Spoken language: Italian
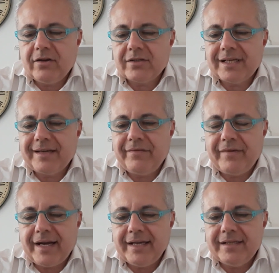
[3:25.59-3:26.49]
cose che
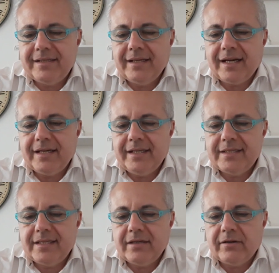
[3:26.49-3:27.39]
fai si
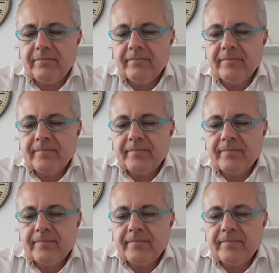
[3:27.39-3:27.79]
realizzino